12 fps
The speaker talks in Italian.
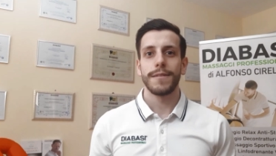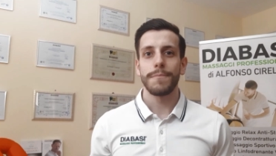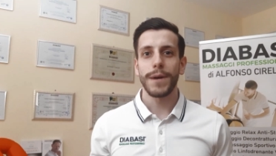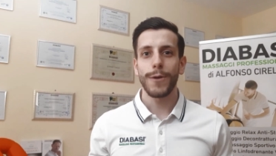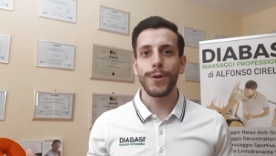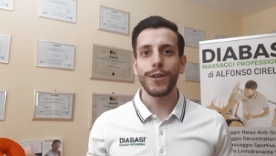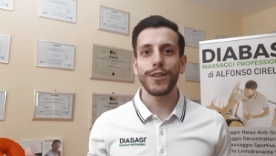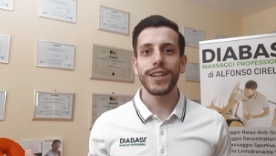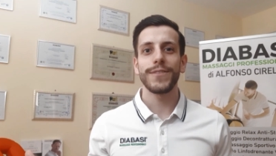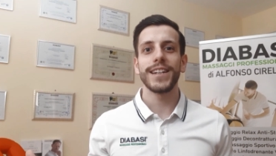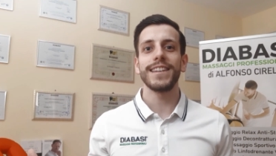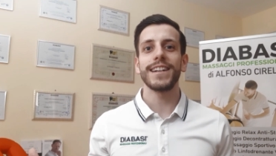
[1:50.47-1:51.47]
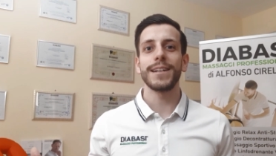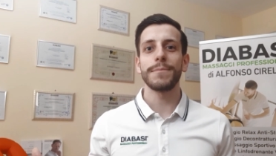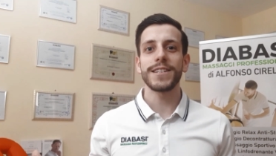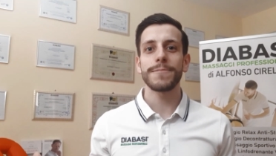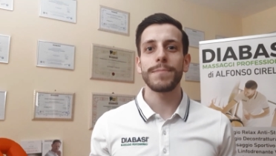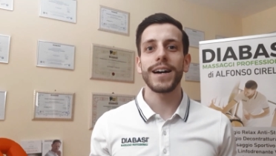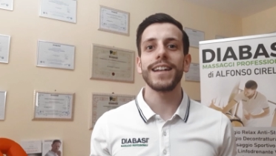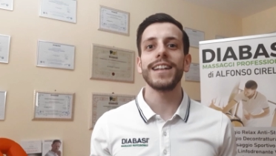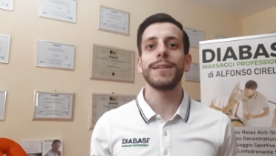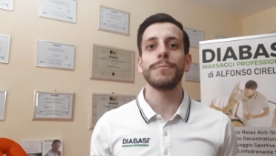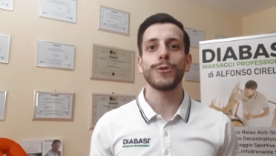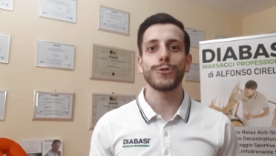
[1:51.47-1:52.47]
Ma quello che vedete alle mie spalle
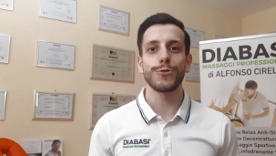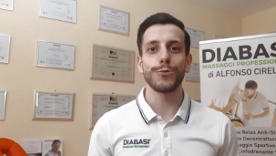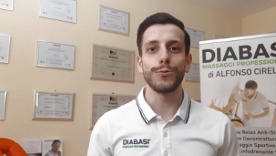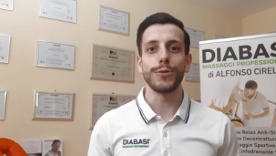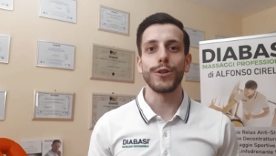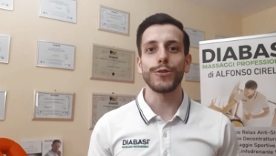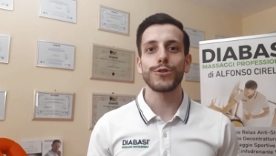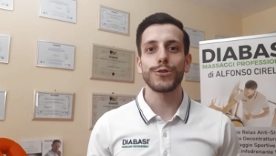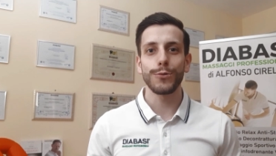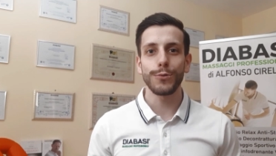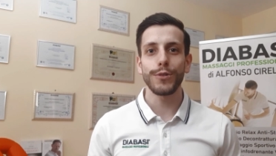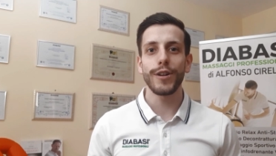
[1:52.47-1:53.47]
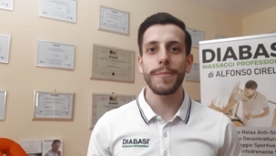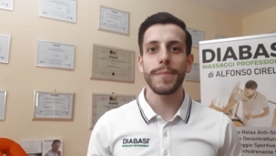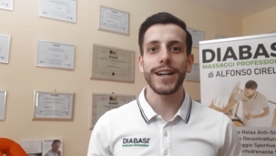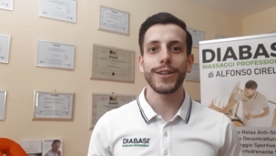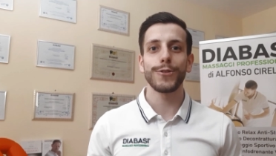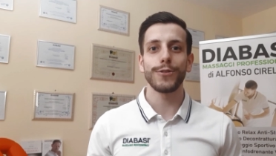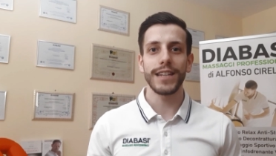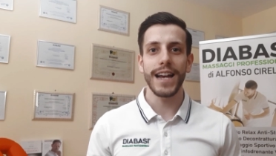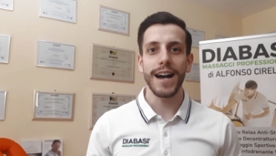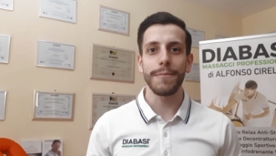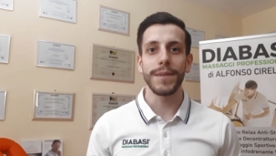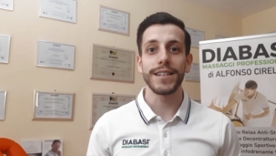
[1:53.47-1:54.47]
è il mio studio, studio a marchio di
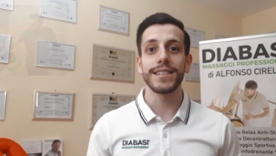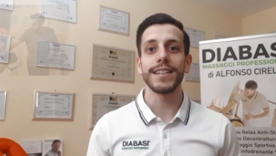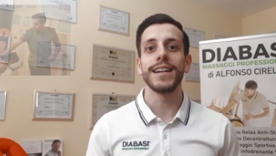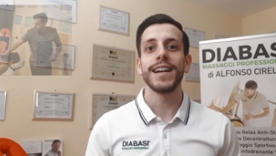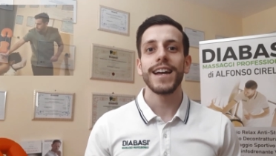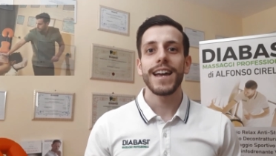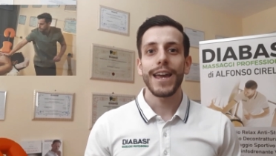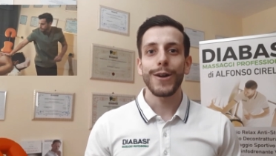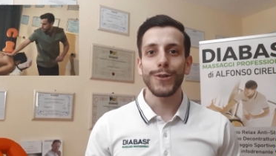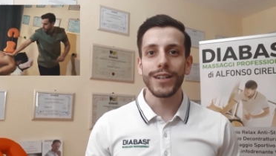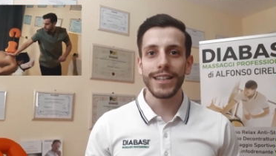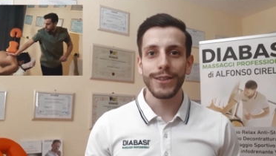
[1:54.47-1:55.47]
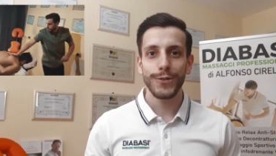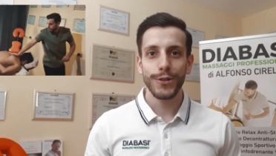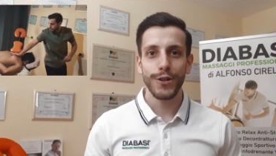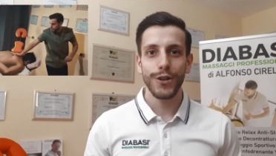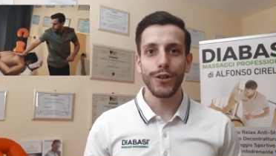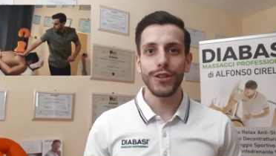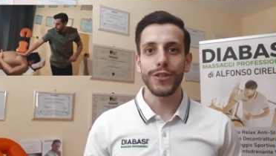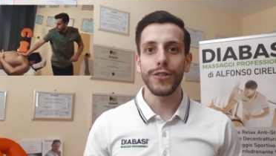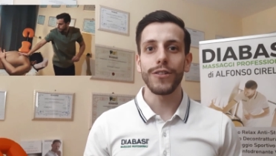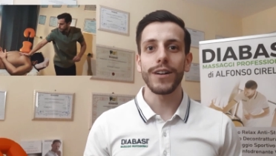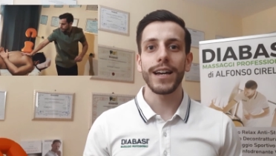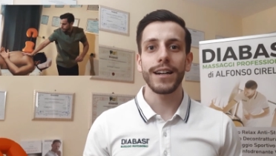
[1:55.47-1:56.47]
Abasi. È un grande
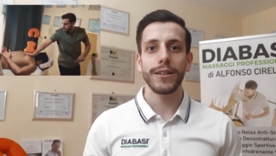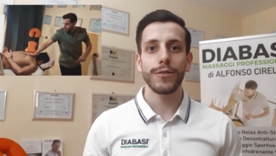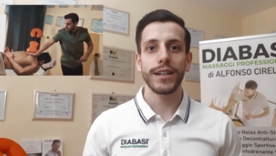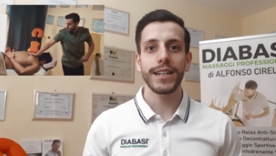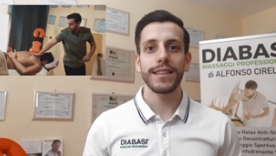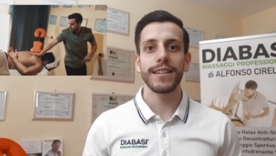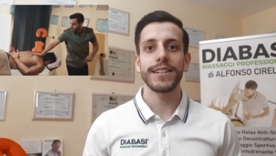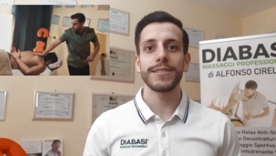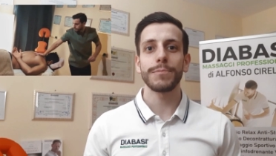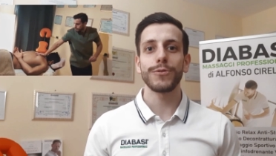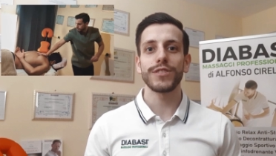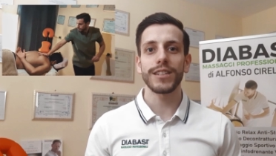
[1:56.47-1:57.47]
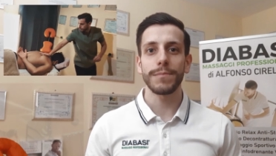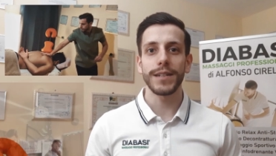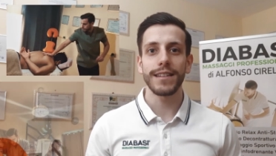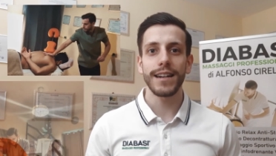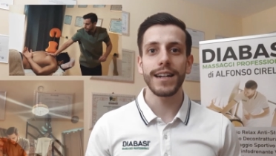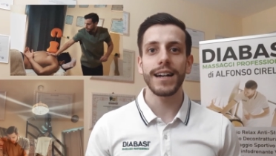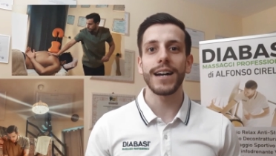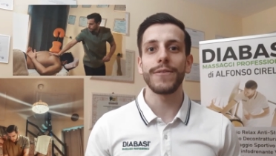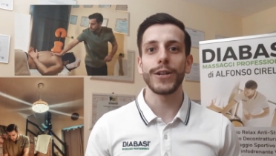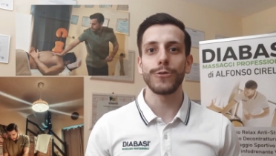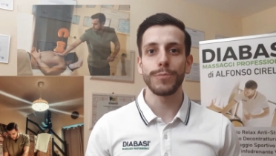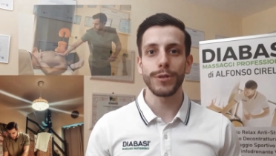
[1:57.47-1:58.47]
orgoglio e anche una grande responsabilità
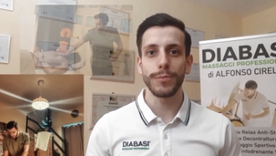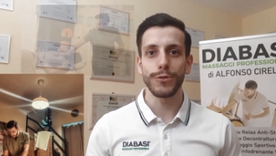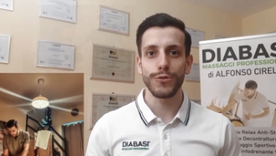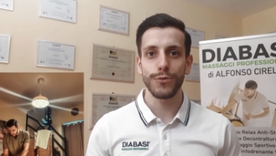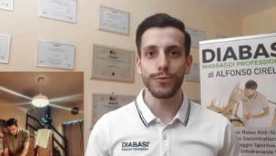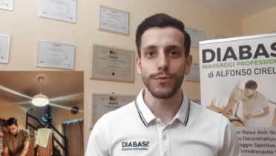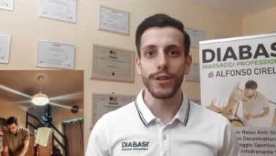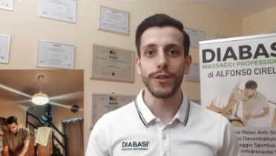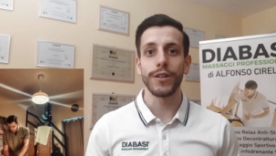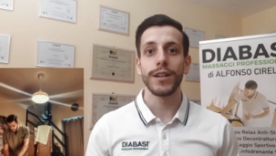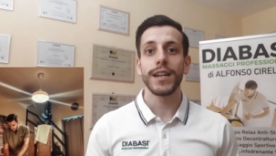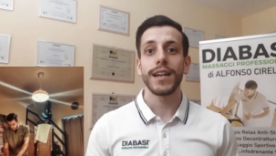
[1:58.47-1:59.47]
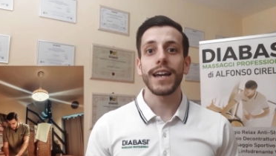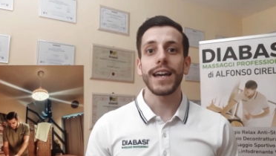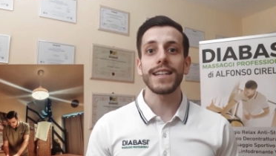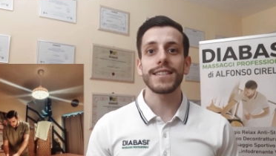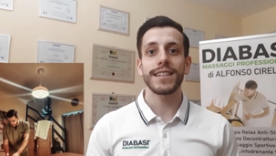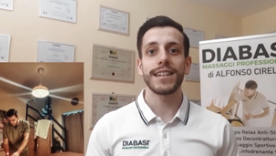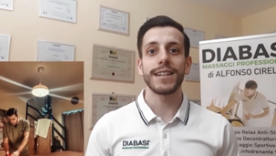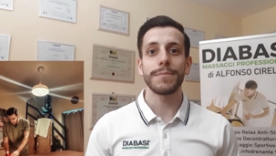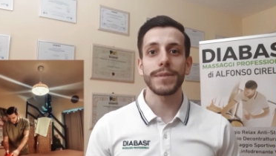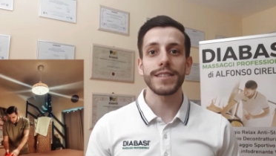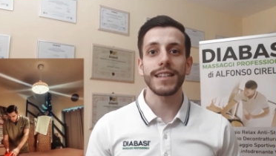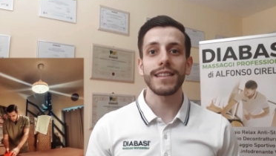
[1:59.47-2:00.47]
avere un proprio studio, essere
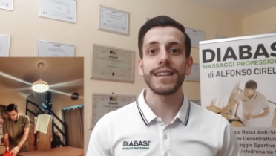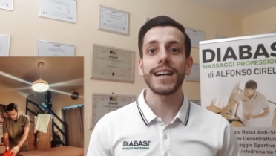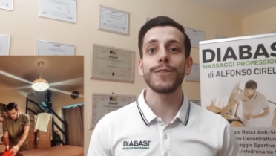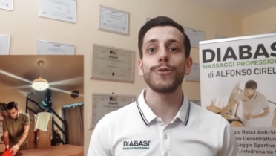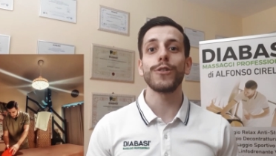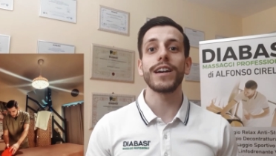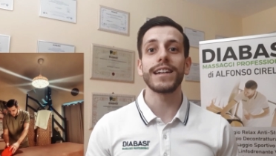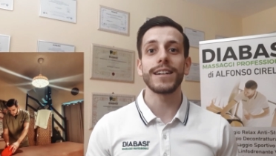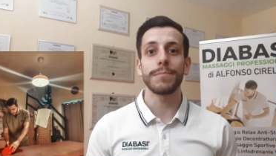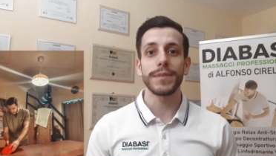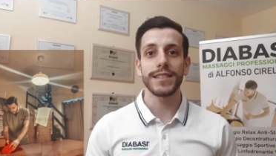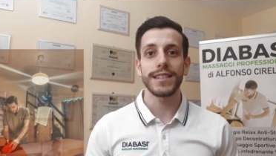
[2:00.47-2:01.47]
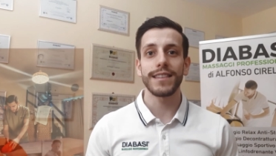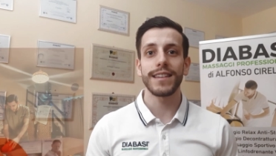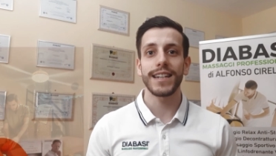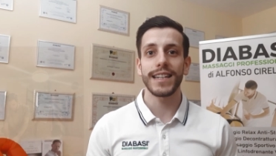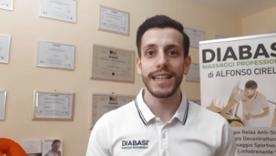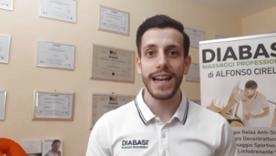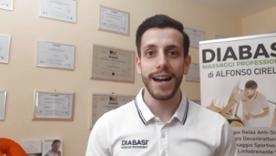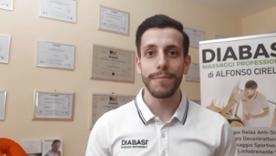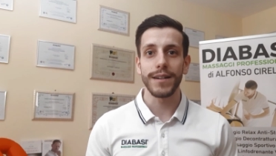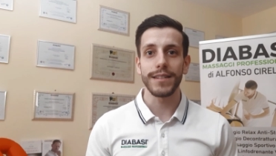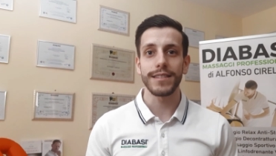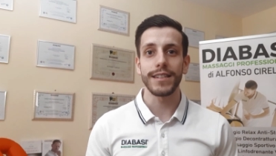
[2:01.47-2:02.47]
rappresentato e rappresentare di
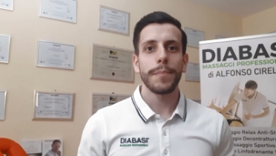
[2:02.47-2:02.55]
Abasi.